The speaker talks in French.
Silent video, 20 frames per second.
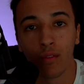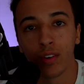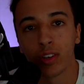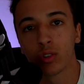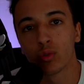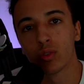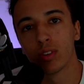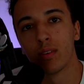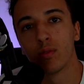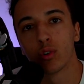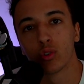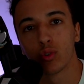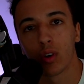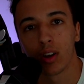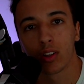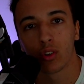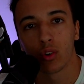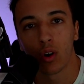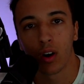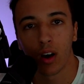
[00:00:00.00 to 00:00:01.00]
fait, son aventure
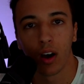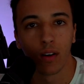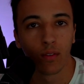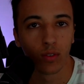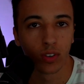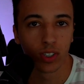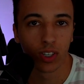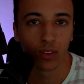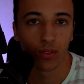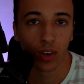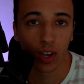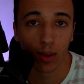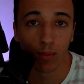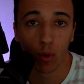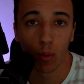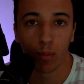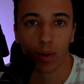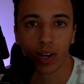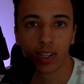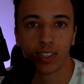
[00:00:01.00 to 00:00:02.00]
hardcore a faisait
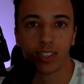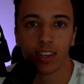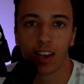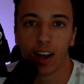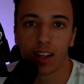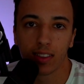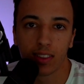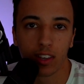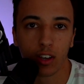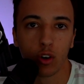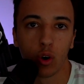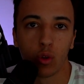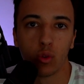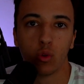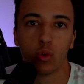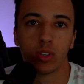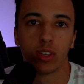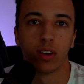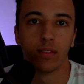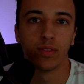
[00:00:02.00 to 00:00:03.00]
vraiment partie intégrante
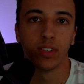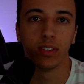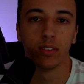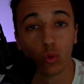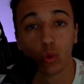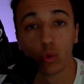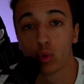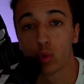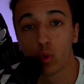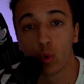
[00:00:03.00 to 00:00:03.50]
de sa vie, de son